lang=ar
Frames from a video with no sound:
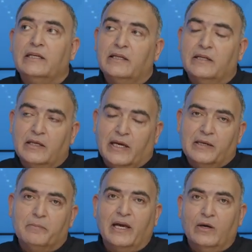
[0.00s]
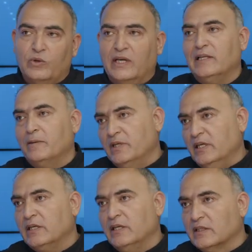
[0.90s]
يعني مع أولاد عم
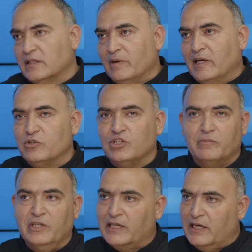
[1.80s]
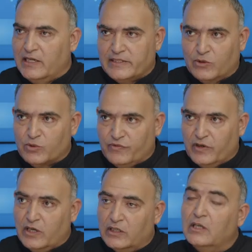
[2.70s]
نحكي إحنا طبعا مش عم نحكي على زوج
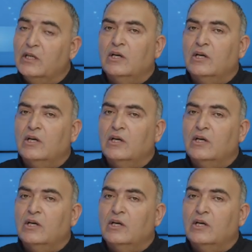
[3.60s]
فقط